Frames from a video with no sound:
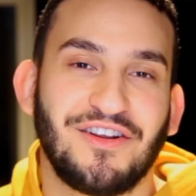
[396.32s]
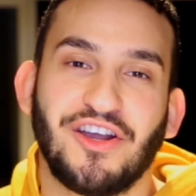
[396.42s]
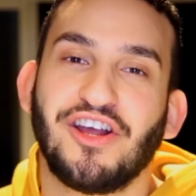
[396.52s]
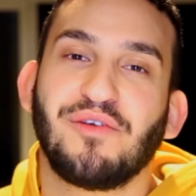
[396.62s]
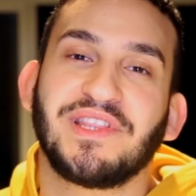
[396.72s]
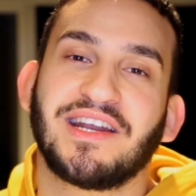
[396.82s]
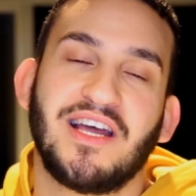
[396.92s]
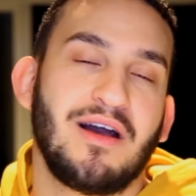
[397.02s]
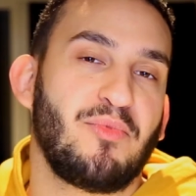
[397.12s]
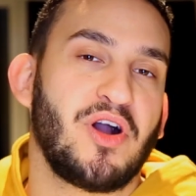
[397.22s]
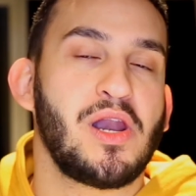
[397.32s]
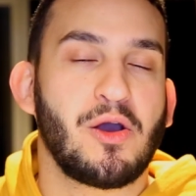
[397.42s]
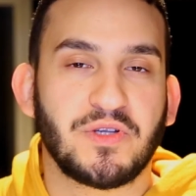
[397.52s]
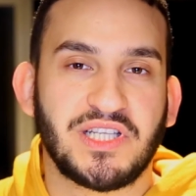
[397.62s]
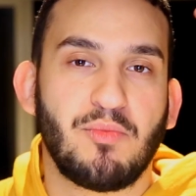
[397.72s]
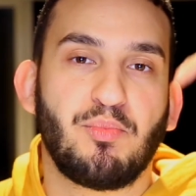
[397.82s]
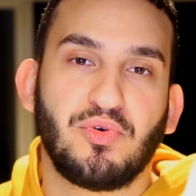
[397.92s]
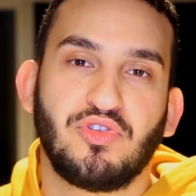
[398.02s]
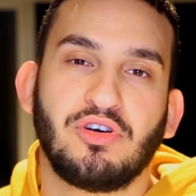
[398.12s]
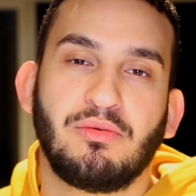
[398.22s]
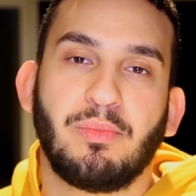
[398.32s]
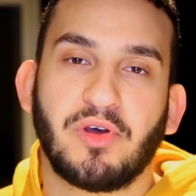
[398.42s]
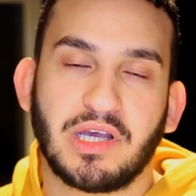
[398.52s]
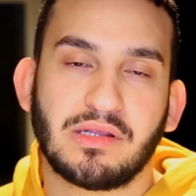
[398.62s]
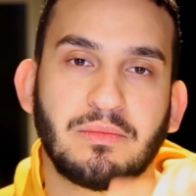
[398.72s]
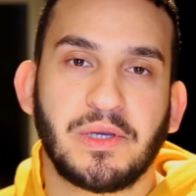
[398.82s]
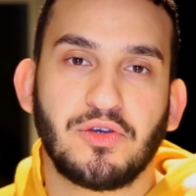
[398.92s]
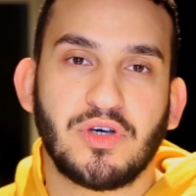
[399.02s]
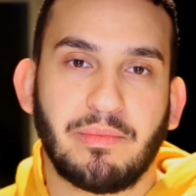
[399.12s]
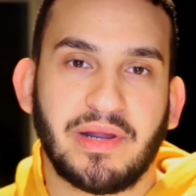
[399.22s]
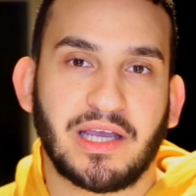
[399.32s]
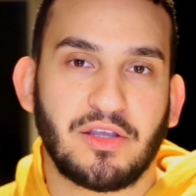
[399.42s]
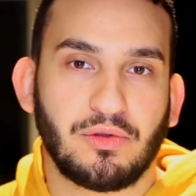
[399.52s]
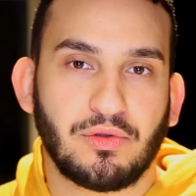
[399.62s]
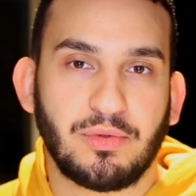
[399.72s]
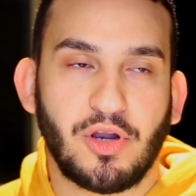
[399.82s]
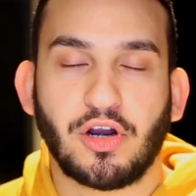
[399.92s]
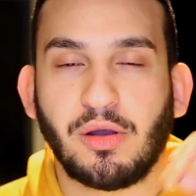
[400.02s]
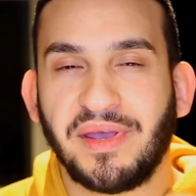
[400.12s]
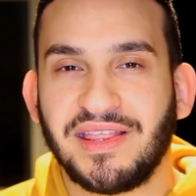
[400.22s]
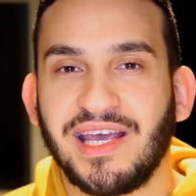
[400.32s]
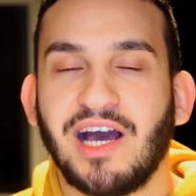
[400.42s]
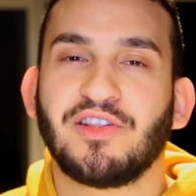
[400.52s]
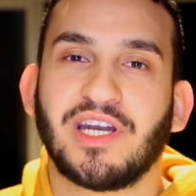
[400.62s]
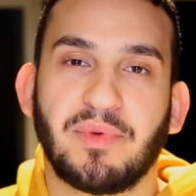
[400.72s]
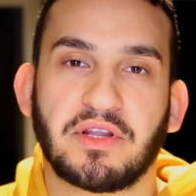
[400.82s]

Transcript: Si no quieren comentar nada, pongan aunque sea un punto porque eso me ayuda para que YouTube los recomiende a otras